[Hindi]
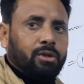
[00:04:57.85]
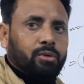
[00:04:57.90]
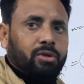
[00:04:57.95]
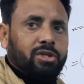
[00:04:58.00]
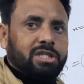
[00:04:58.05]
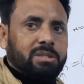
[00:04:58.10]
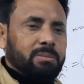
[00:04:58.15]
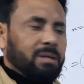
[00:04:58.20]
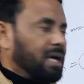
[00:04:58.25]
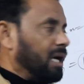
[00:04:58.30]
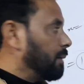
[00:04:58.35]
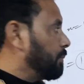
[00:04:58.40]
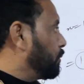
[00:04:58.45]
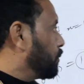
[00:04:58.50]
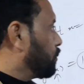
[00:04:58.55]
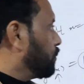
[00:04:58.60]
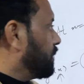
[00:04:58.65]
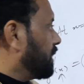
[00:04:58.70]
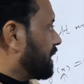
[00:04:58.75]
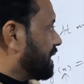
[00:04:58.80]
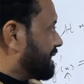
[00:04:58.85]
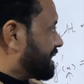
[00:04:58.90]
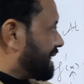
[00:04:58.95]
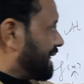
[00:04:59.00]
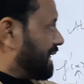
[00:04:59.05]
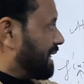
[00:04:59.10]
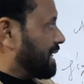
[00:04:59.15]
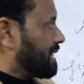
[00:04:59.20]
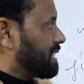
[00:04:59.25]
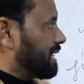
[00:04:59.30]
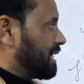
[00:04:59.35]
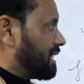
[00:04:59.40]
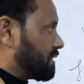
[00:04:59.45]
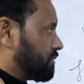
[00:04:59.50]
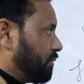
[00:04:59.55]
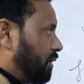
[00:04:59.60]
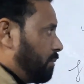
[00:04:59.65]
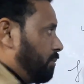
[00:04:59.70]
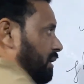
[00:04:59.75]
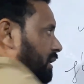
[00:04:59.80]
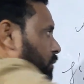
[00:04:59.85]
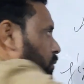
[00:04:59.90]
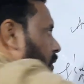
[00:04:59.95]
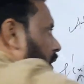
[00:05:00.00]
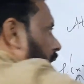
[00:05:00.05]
तो इसमें आप लोगों ने किस तरीके से इस फॉर्मूले को